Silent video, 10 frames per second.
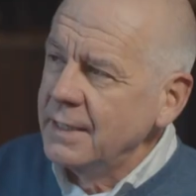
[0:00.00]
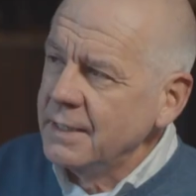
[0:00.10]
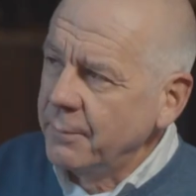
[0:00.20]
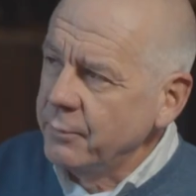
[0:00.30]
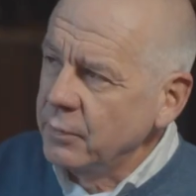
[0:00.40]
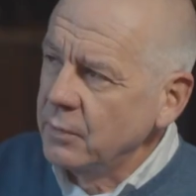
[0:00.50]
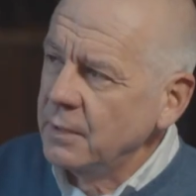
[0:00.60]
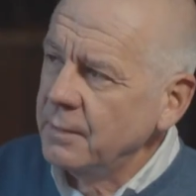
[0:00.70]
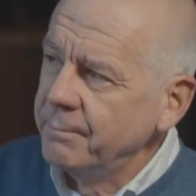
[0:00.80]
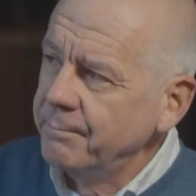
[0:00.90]
ich habe
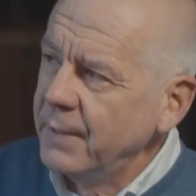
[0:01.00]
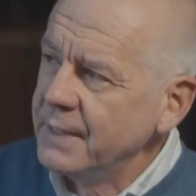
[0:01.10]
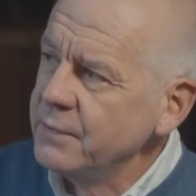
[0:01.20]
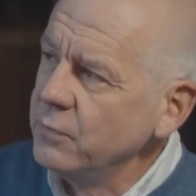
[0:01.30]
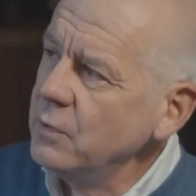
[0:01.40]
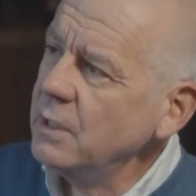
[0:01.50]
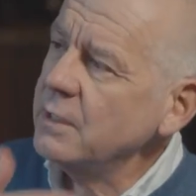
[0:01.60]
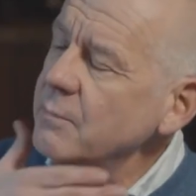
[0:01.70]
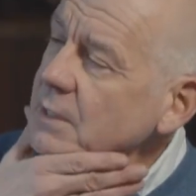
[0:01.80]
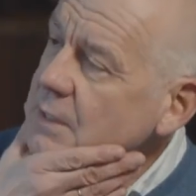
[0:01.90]
äh,
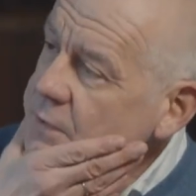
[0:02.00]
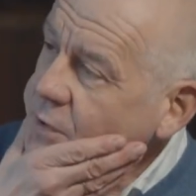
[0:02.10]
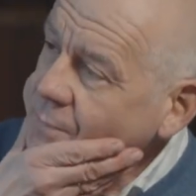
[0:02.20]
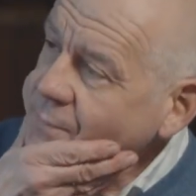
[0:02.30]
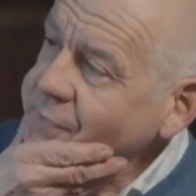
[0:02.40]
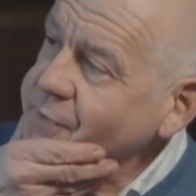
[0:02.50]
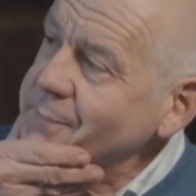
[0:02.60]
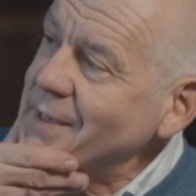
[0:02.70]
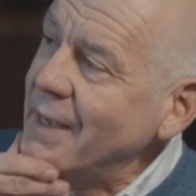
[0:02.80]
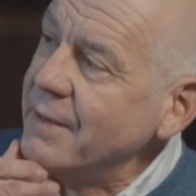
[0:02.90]
persönlich mitgenommen,
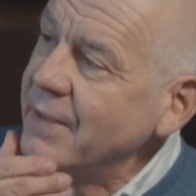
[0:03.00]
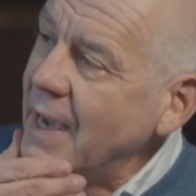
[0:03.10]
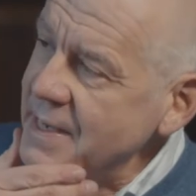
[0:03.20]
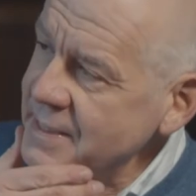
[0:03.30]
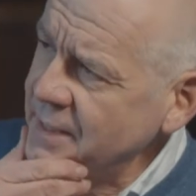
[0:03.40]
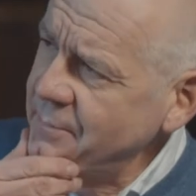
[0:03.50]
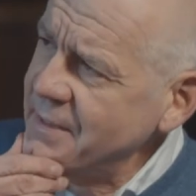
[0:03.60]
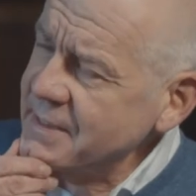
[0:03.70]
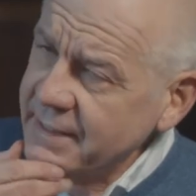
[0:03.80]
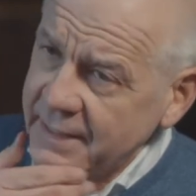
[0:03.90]
zum Teil wie einsam
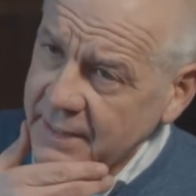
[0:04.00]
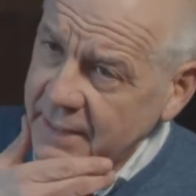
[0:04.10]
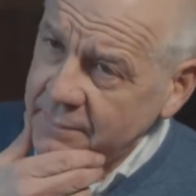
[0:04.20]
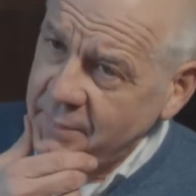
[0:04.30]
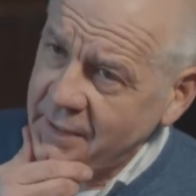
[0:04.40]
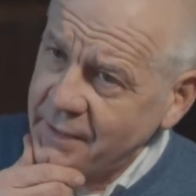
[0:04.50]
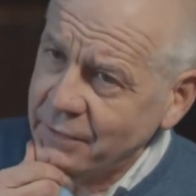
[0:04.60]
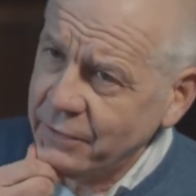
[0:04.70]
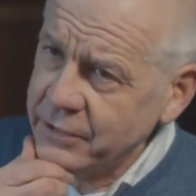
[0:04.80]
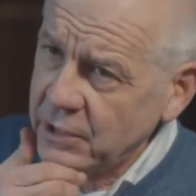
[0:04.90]
man sein kann, mitten in
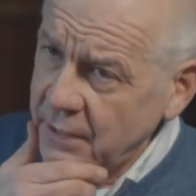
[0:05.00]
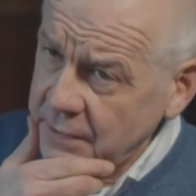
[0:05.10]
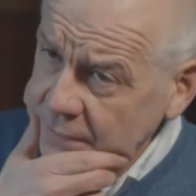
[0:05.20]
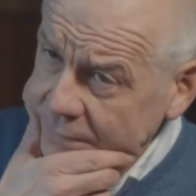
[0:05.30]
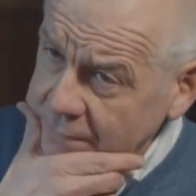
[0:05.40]
Deutschland.